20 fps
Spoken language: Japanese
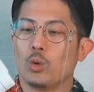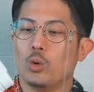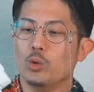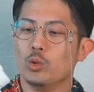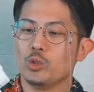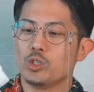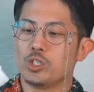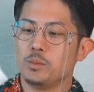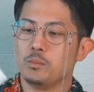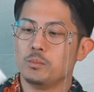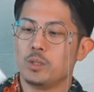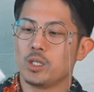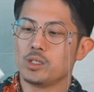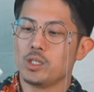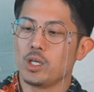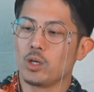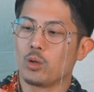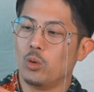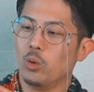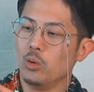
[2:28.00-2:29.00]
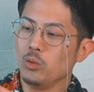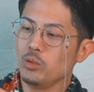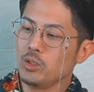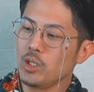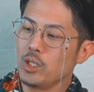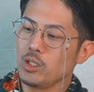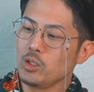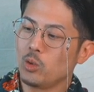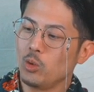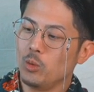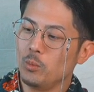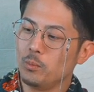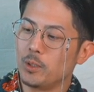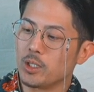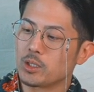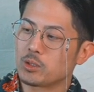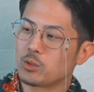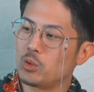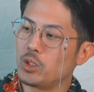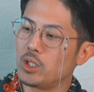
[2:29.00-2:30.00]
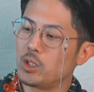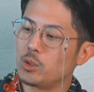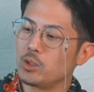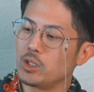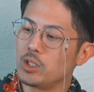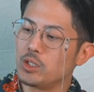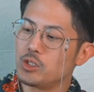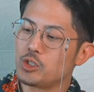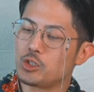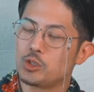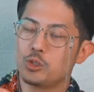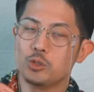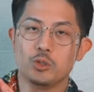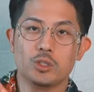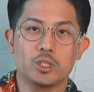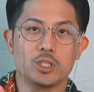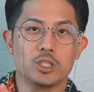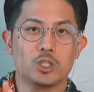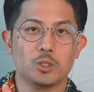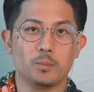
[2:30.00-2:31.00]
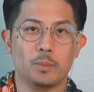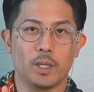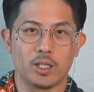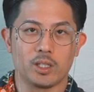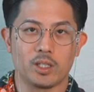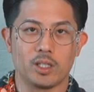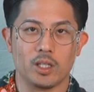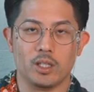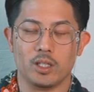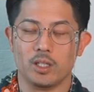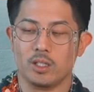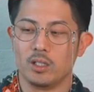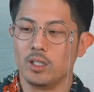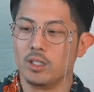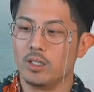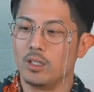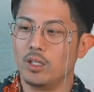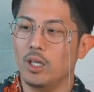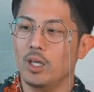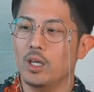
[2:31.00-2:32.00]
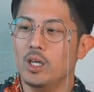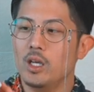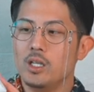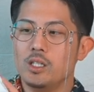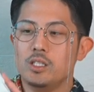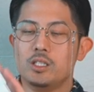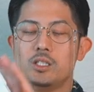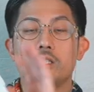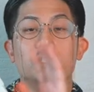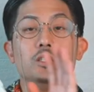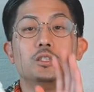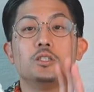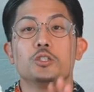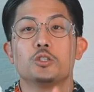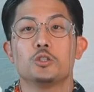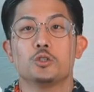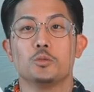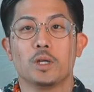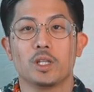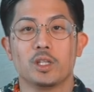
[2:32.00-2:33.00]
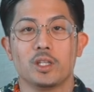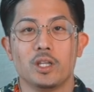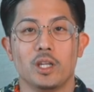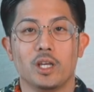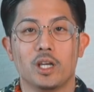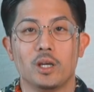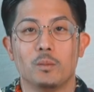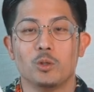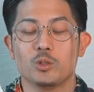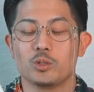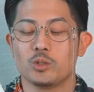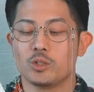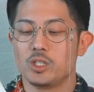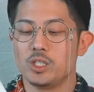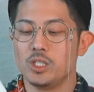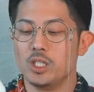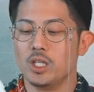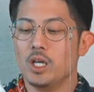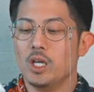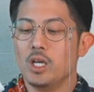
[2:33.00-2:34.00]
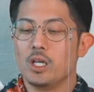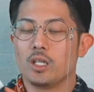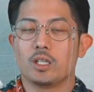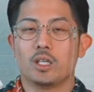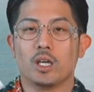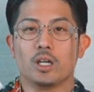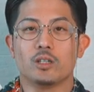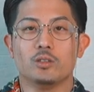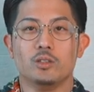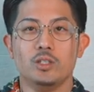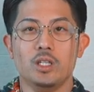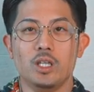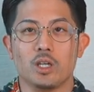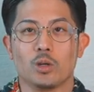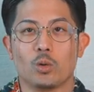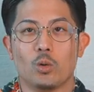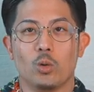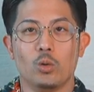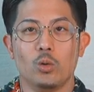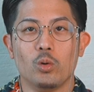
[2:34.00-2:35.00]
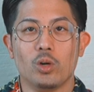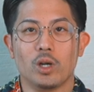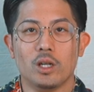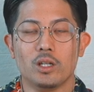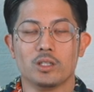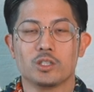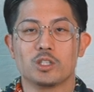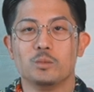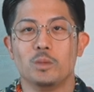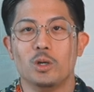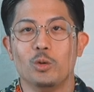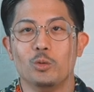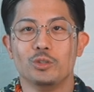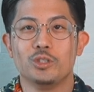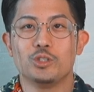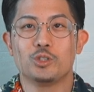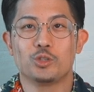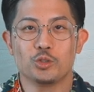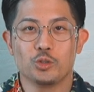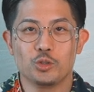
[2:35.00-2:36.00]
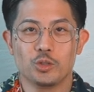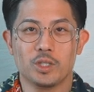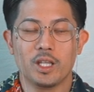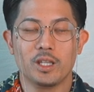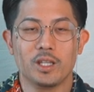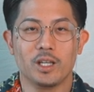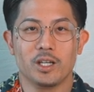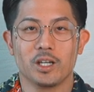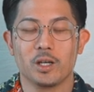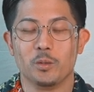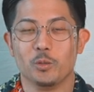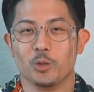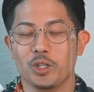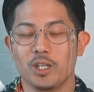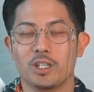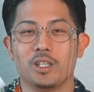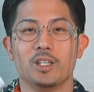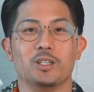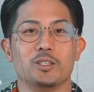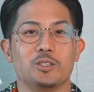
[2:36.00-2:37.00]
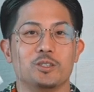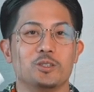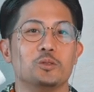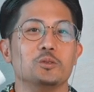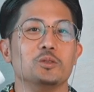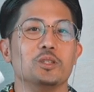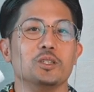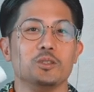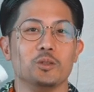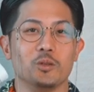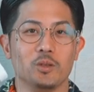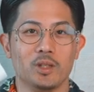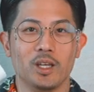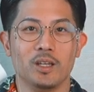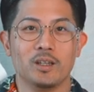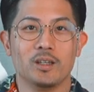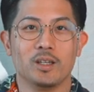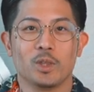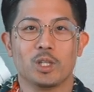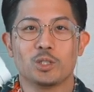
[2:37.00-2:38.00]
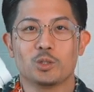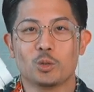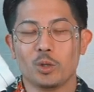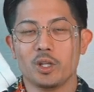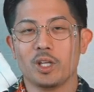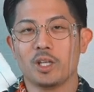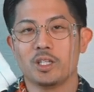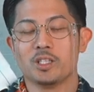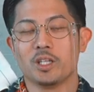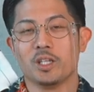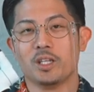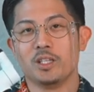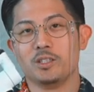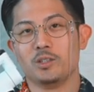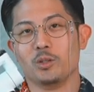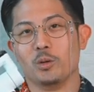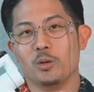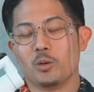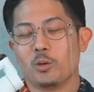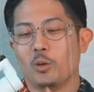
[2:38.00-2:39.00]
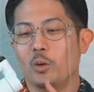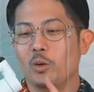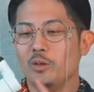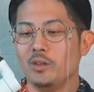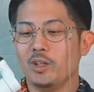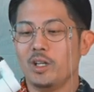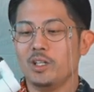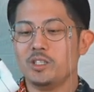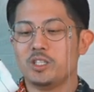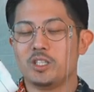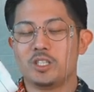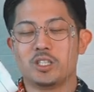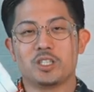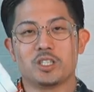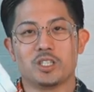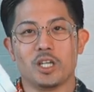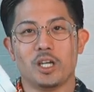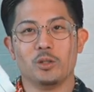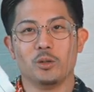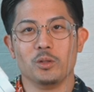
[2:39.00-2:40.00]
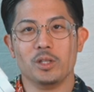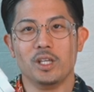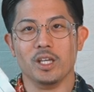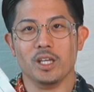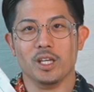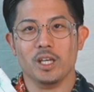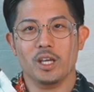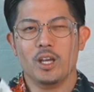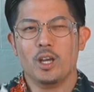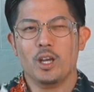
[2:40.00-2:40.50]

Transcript: このジンバルねこんなにコンパクトなのに終日バッテリーって言って一日中バッテリーが持つし逆にここからスマホに充電なんかもできたりするんですよねでそれだけじゃないんですよこんなにちっちゃいのに